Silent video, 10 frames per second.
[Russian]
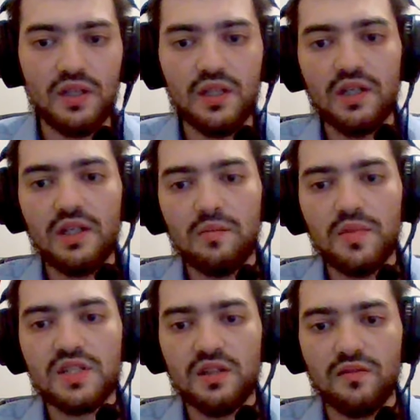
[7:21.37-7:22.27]
и они
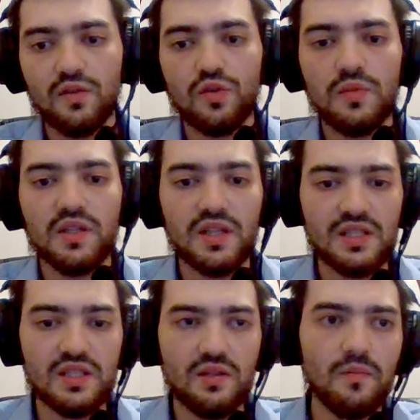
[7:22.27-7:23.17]
описаны в
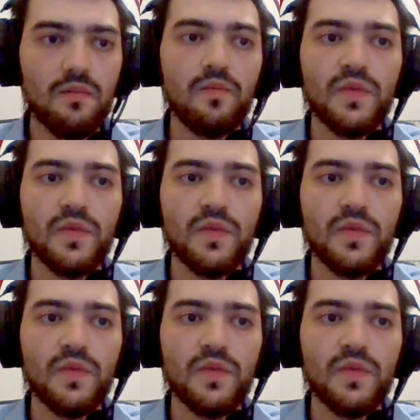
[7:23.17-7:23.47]
документации.